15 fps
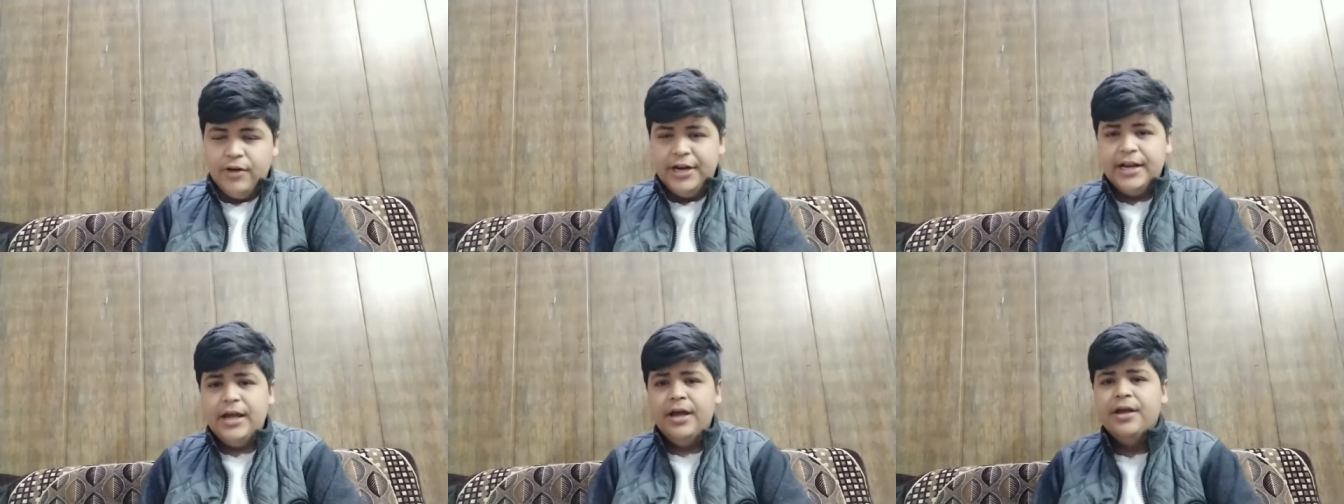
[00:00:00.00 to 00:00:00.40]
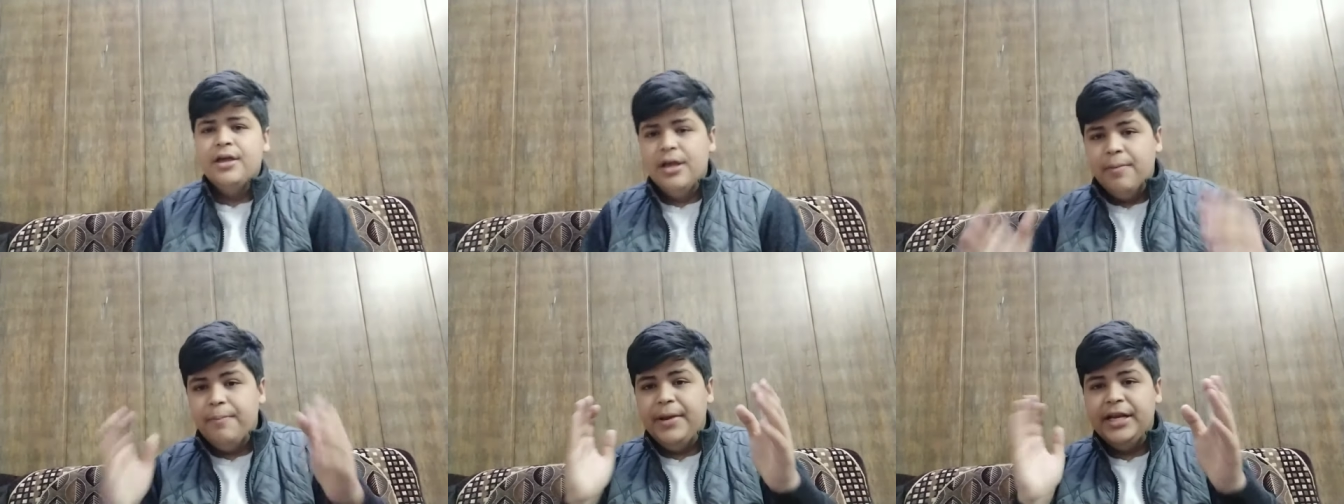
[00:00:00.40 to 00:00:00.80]
वरना
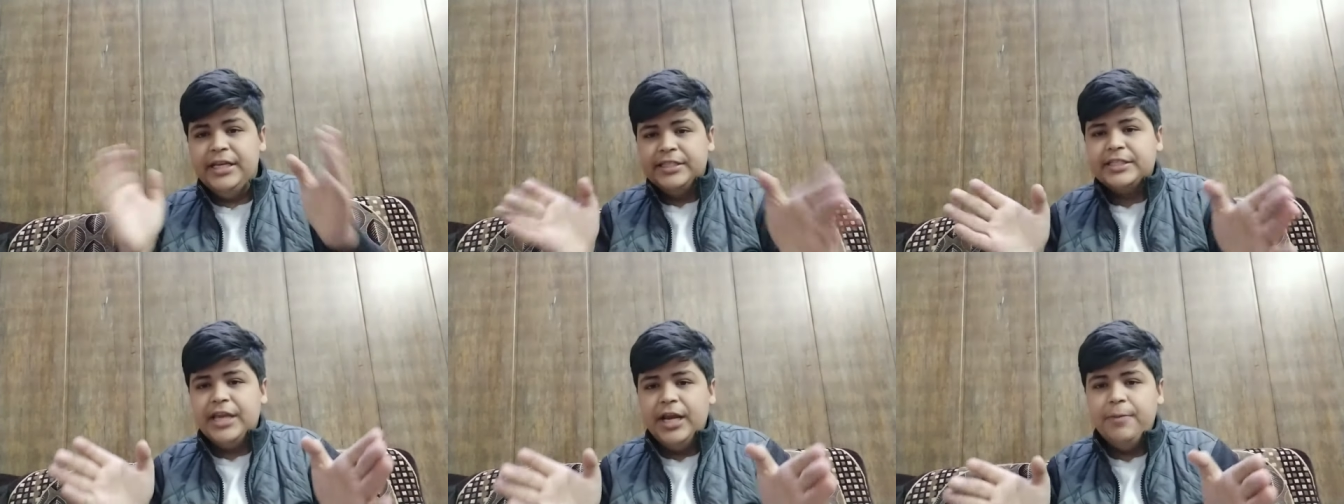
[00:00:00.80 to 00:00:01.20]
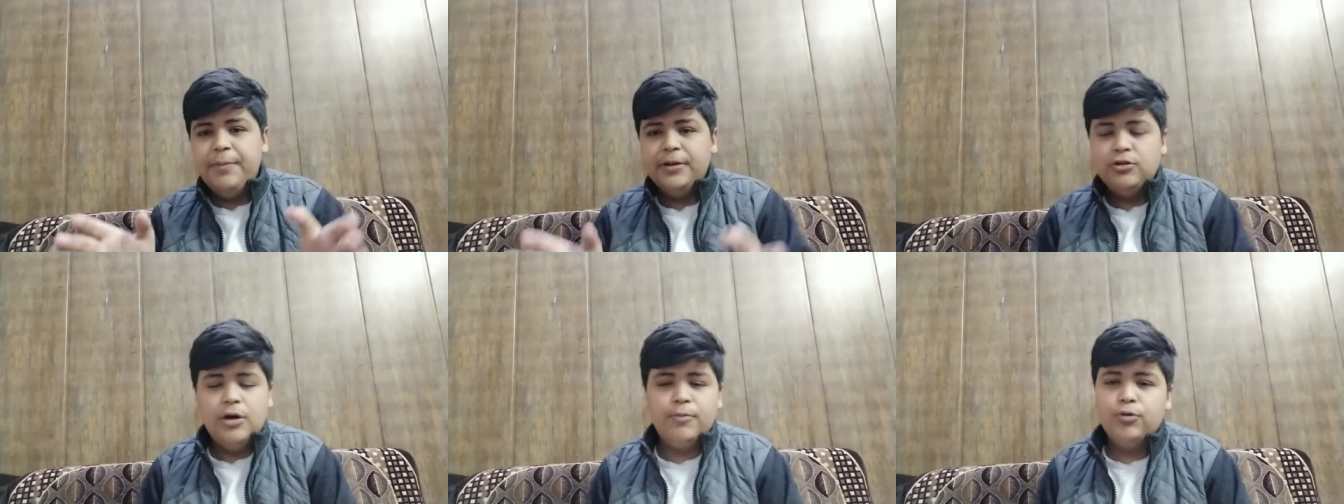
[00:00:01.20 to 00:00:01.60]
मेरी स्क्रीन
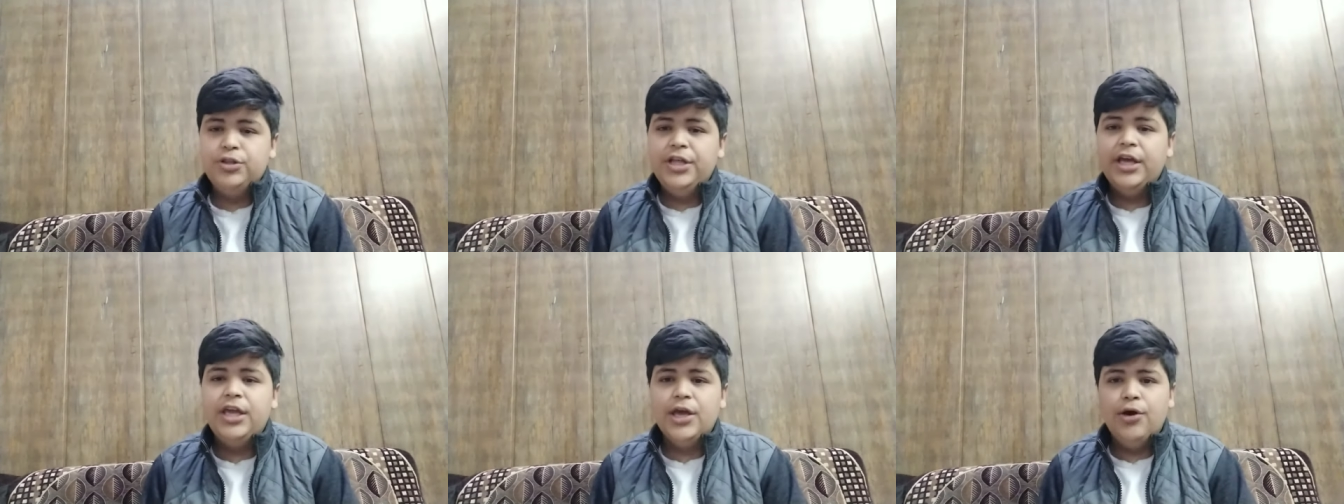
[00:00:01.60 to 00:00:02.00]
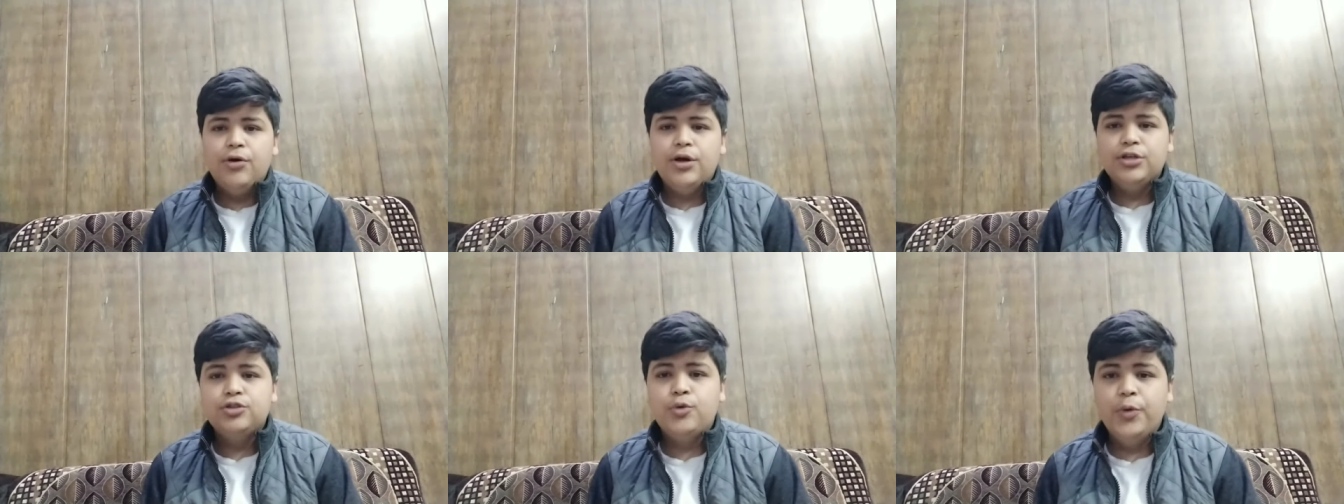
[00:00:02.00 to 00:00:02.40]
पर तो आपको दिख गया
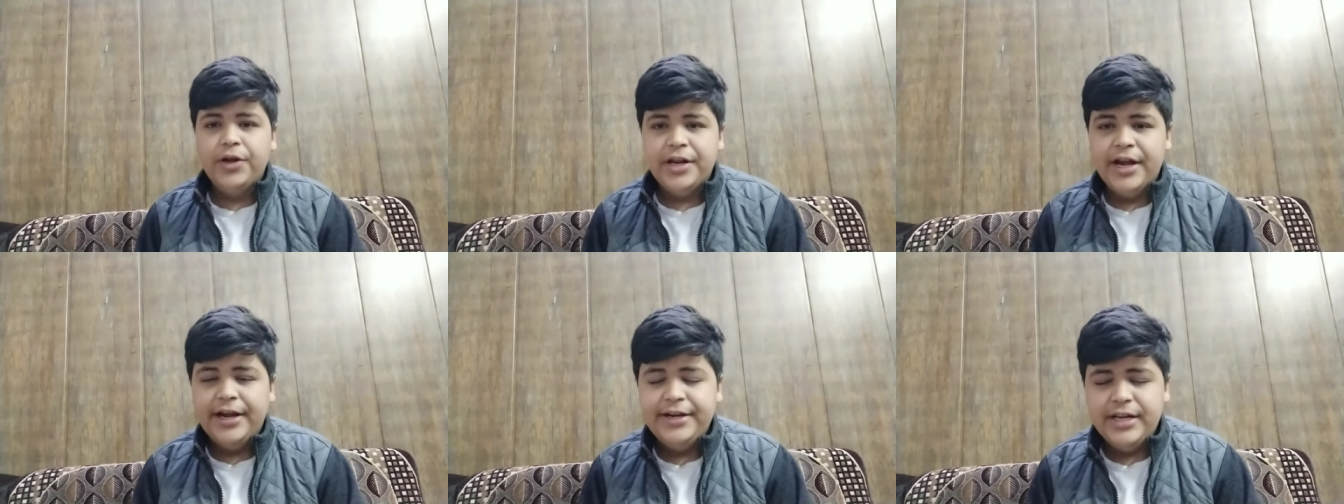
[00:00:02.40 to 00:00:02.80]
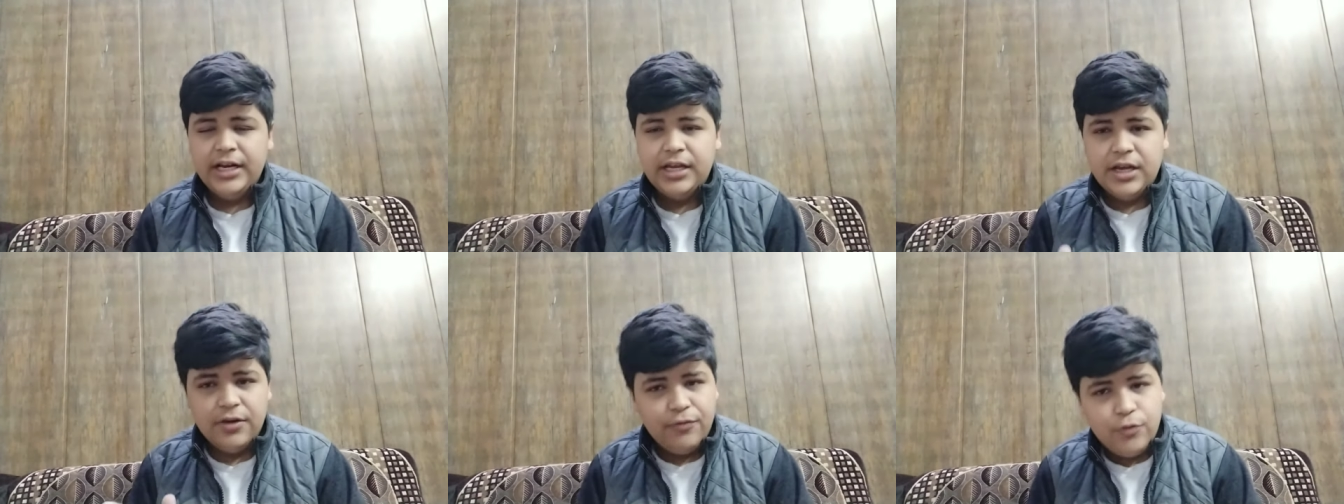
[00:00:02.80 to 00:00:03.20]
होगा ट्विटर
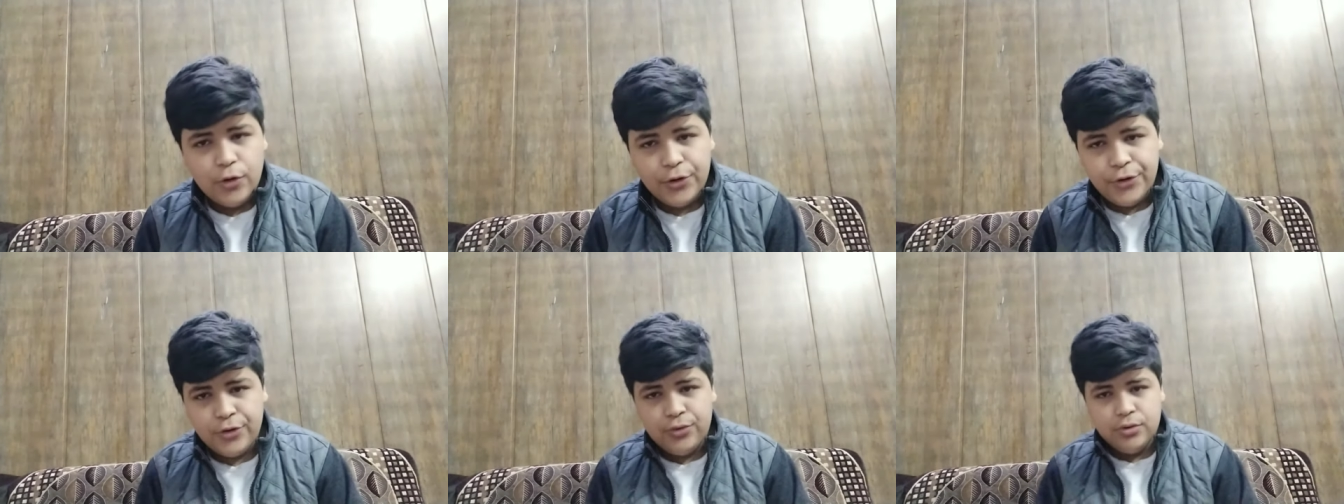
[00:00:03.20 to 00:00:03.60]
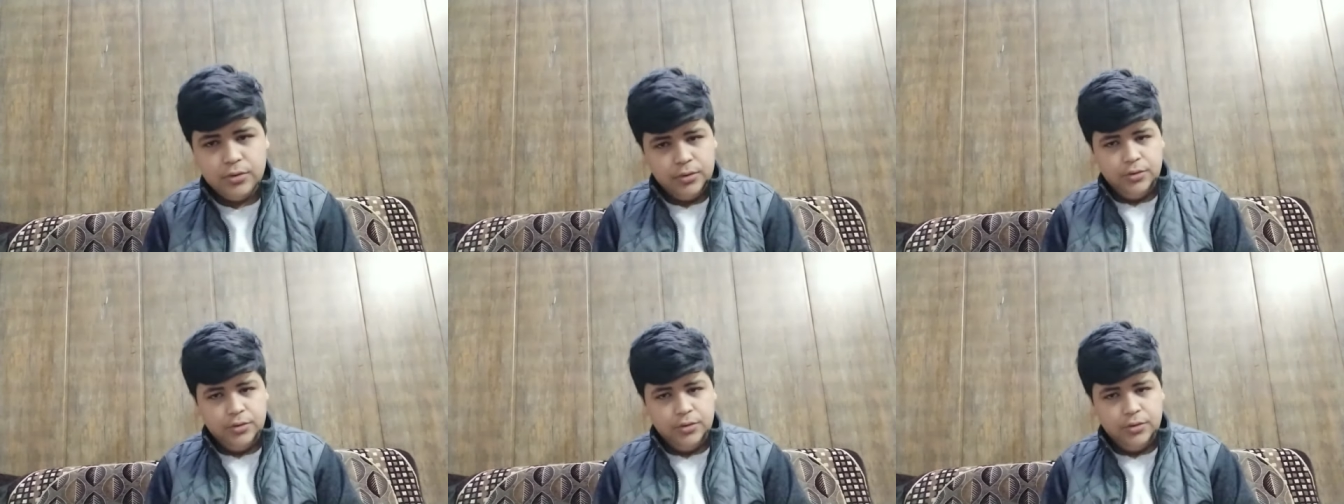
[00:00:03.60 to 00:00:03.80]
हैंडल का फ़ोटो